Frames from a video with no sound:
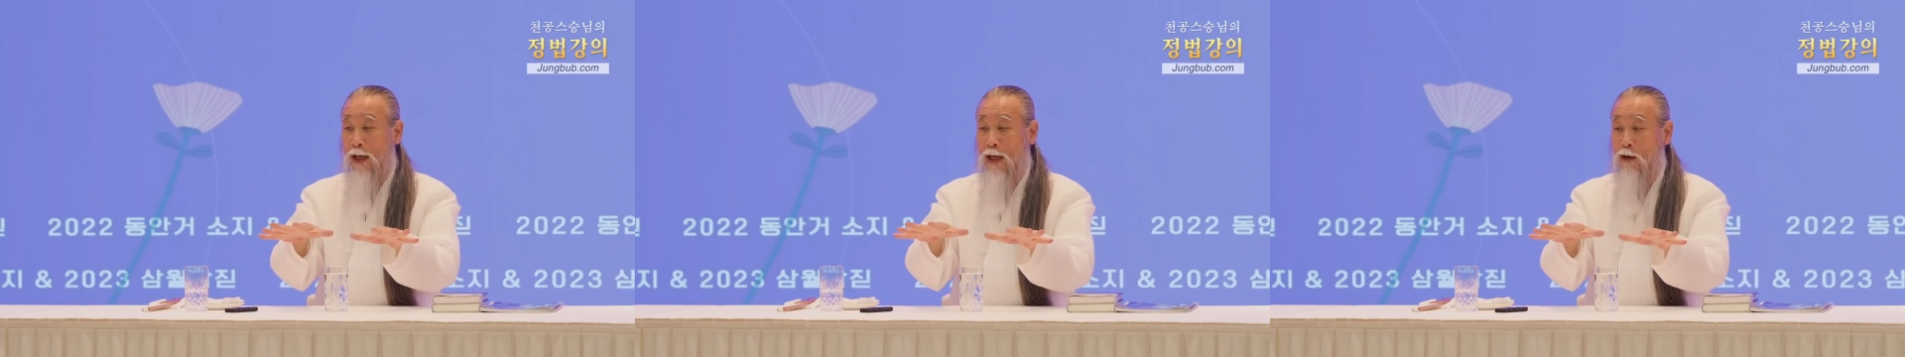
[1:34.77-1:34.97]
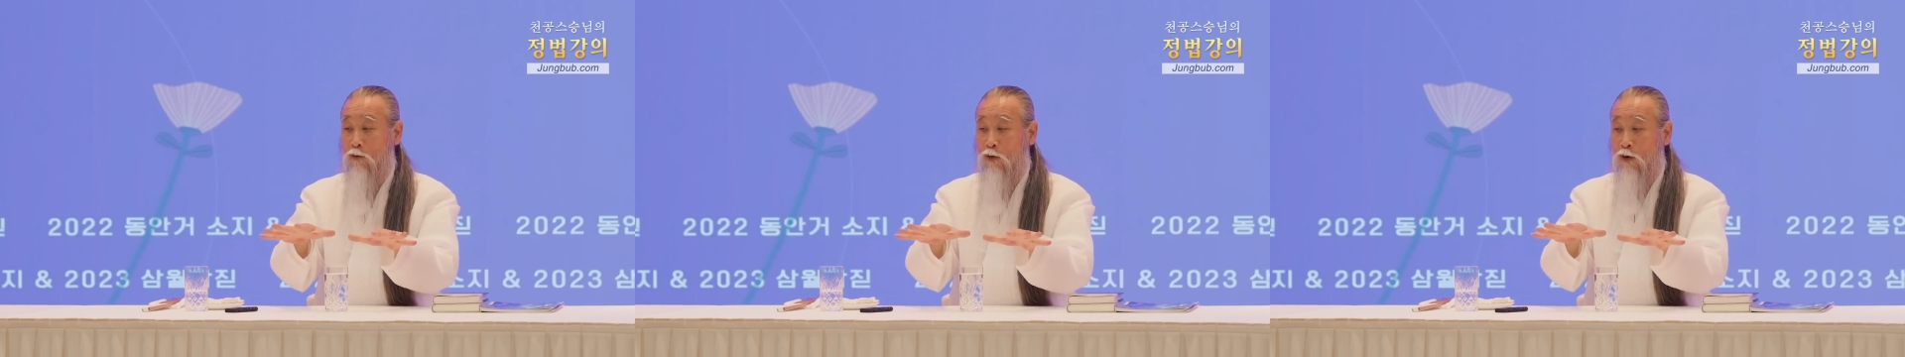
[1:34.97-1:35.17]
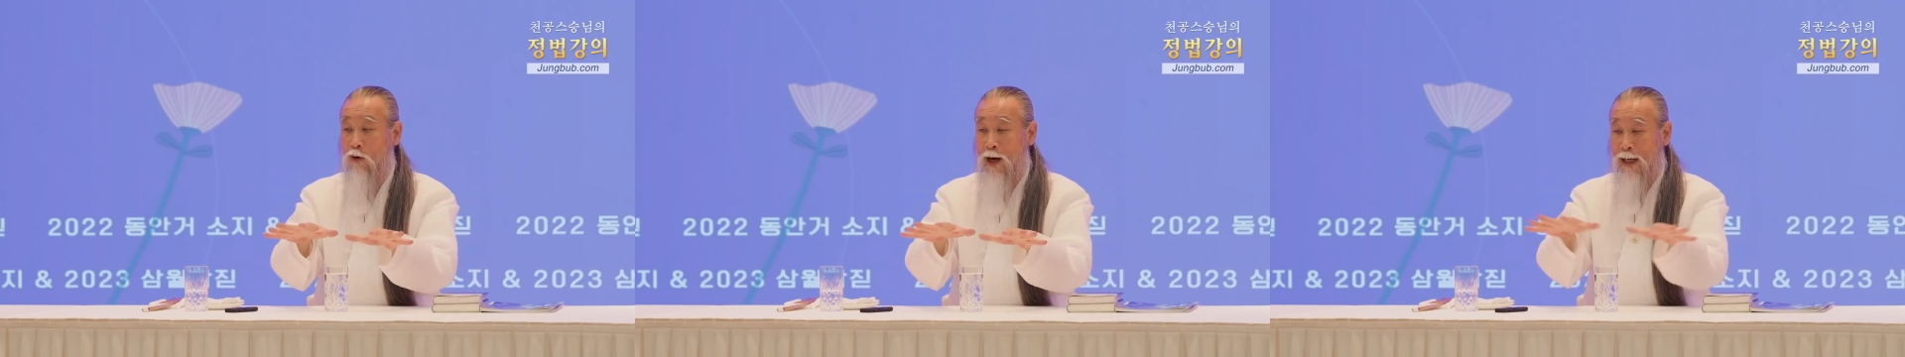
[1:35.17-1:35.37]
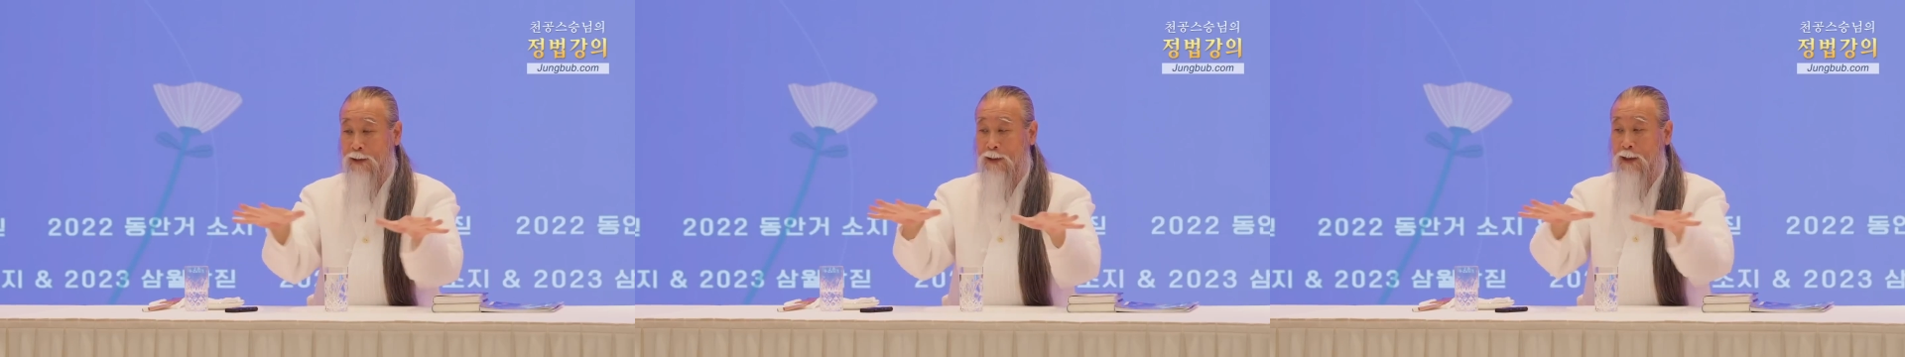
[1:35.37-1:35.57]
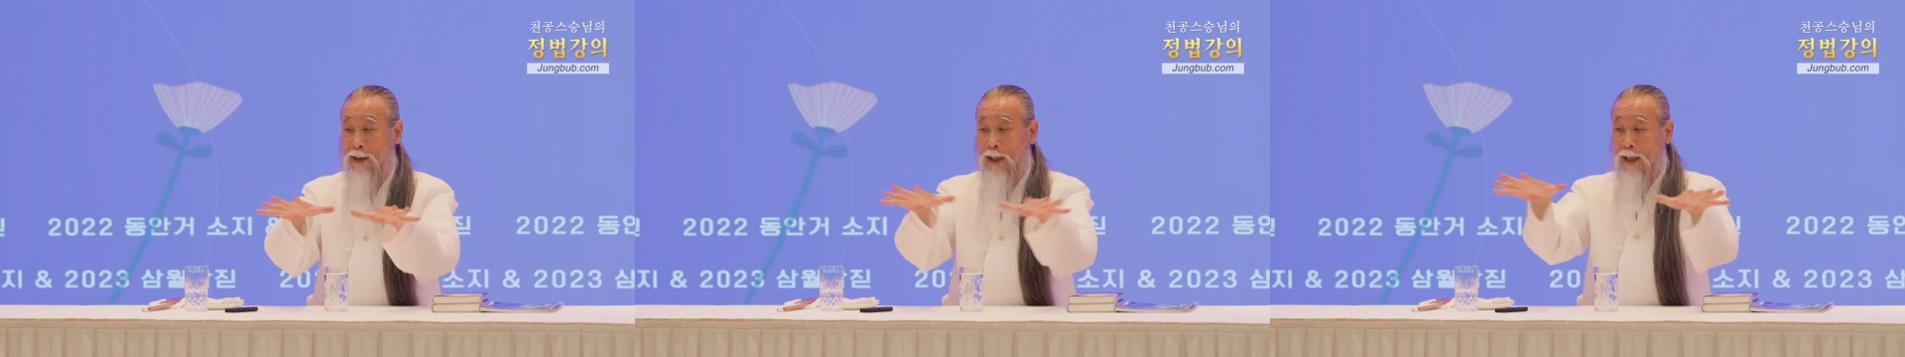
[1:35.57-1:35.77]
해갖고
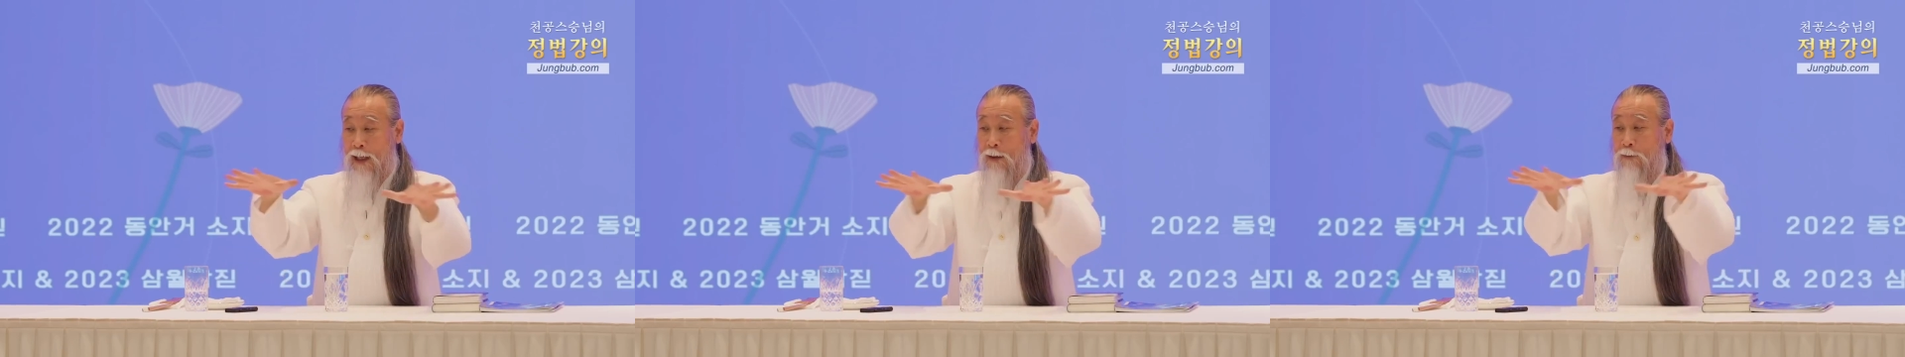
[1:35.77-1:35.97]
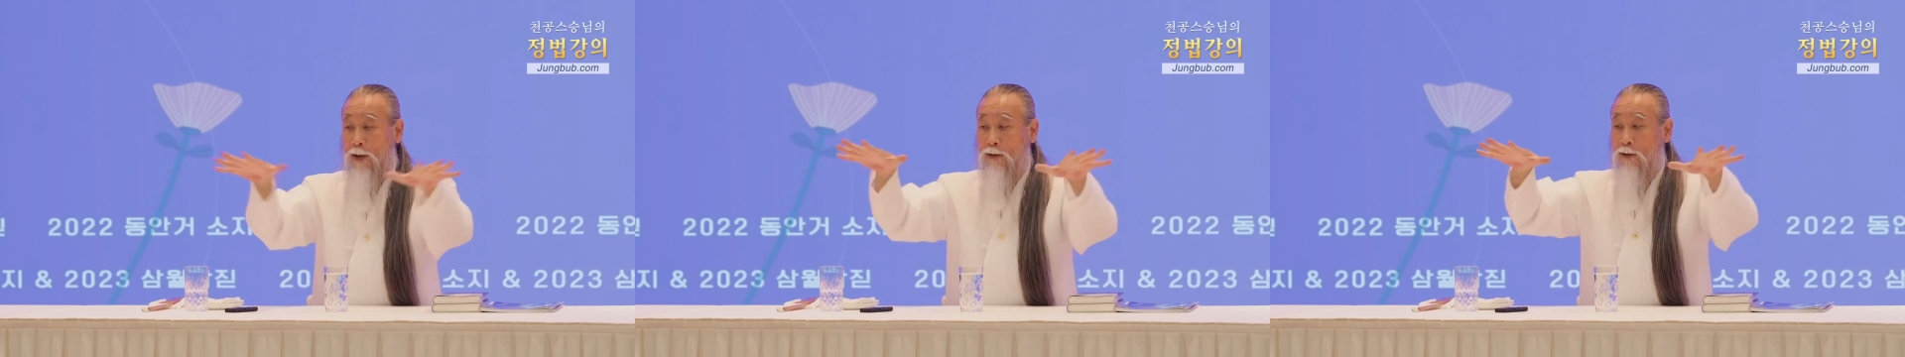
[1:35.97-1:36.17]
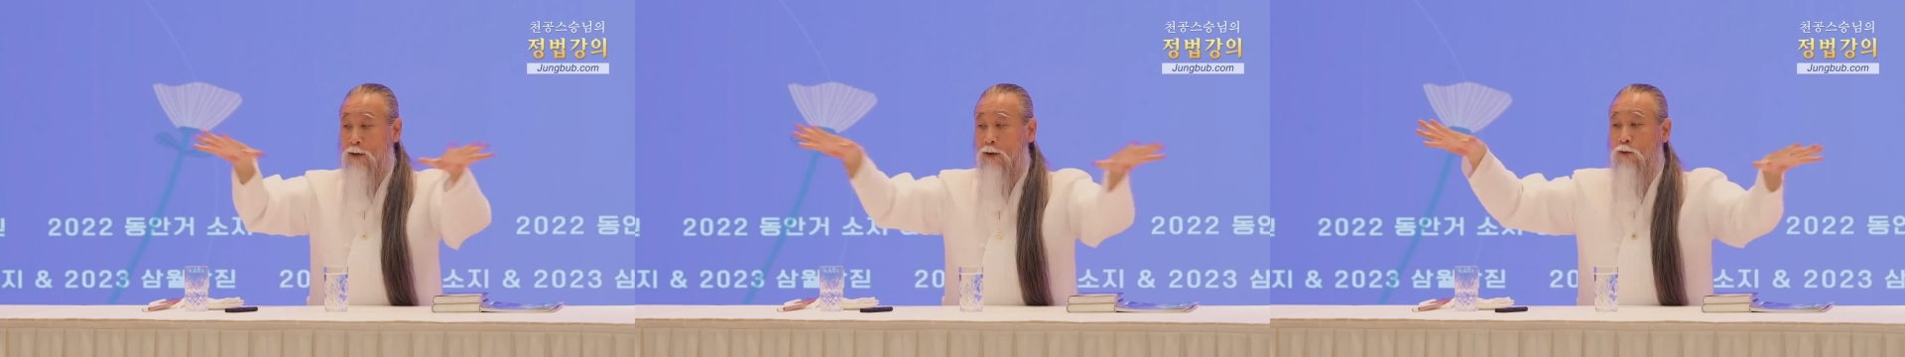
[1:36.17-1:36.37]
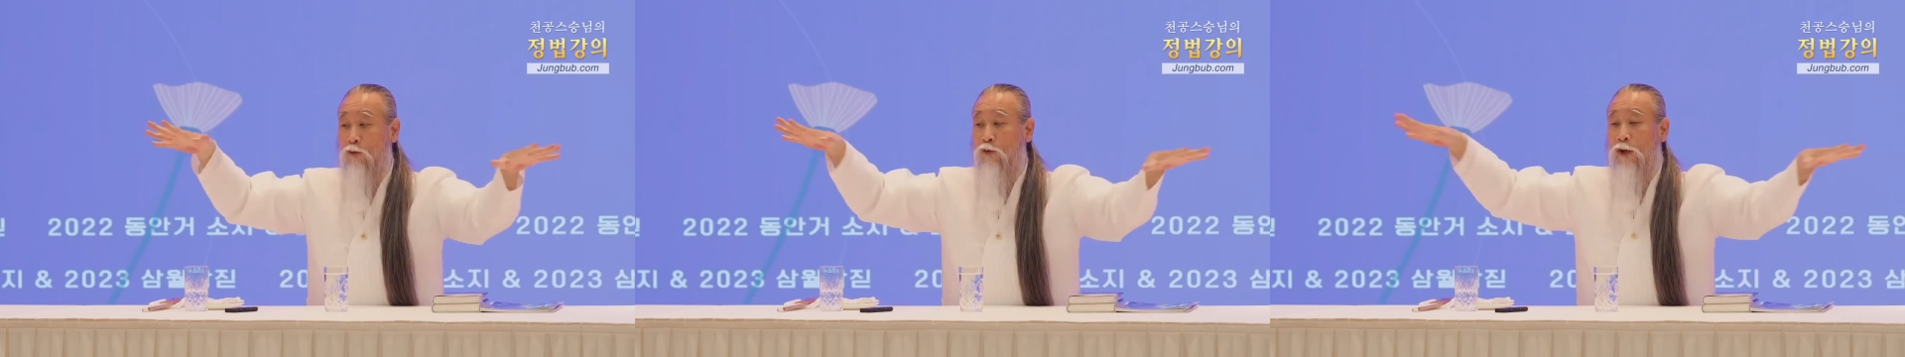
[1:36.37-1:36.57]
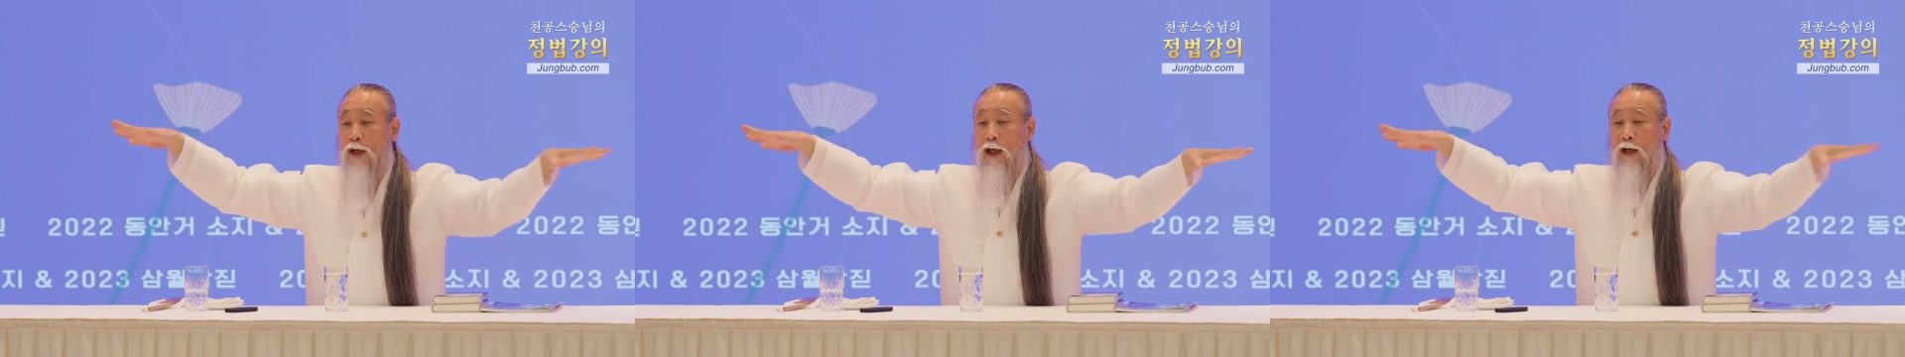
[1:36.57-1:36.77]
확장해가면서
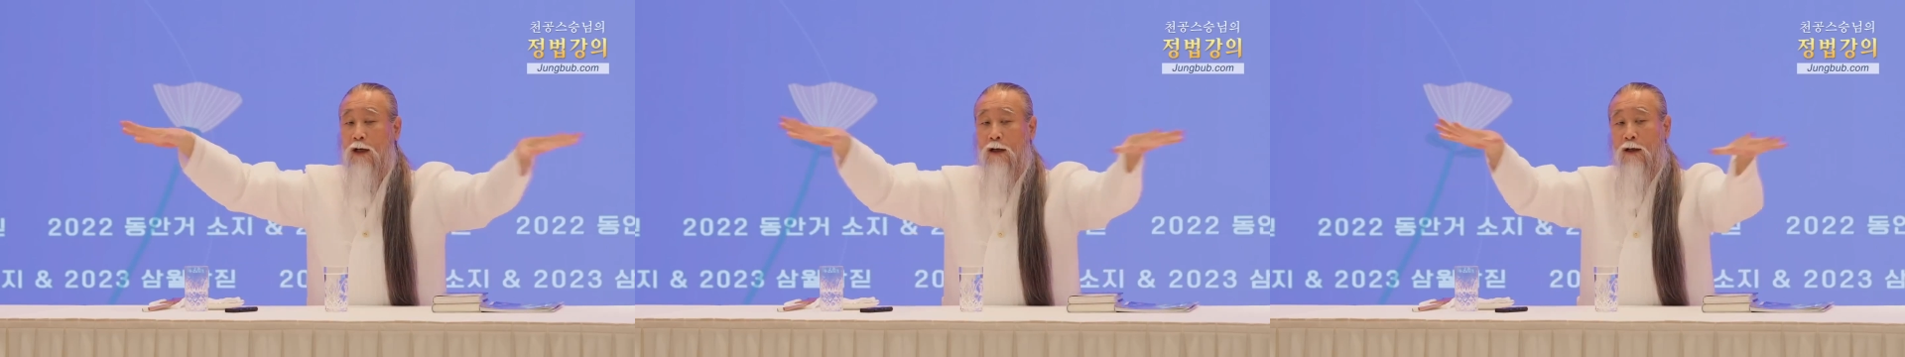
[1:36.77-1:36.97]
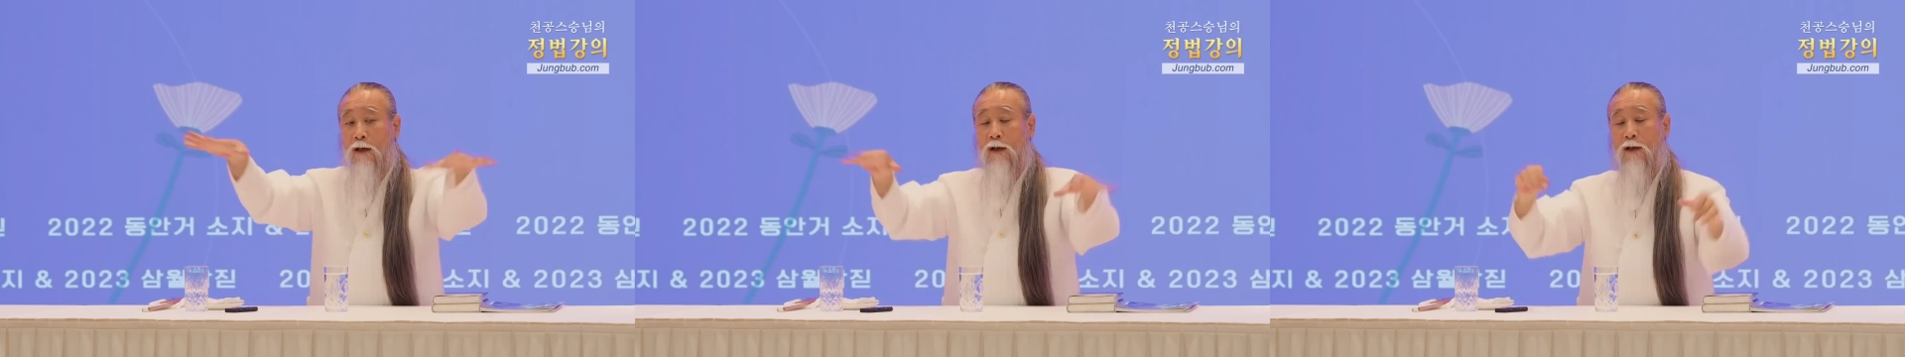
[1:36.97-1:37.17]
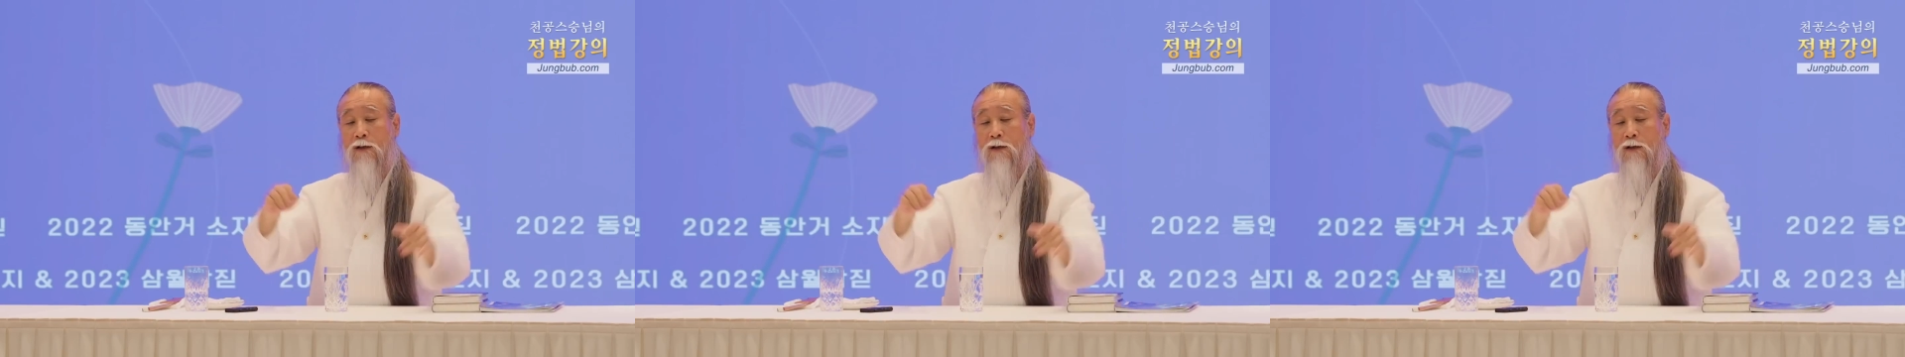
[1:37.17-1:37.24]
우리가